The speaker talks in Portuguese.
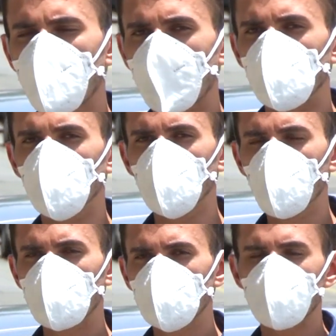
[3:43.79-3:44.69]
no
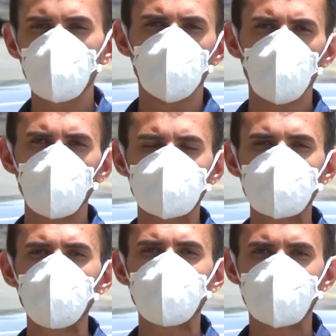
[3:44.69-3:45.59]
número de pessoas que
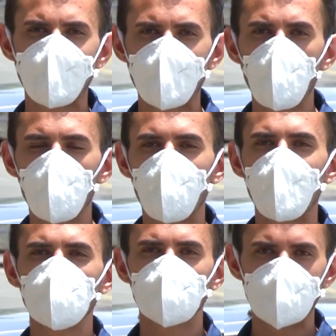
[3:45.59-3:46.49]
migraram para o
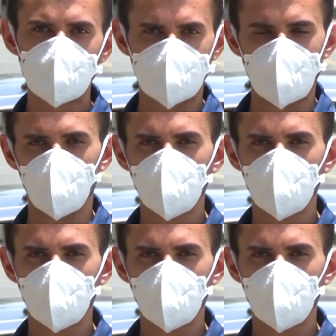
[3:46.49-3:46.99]
Telegram.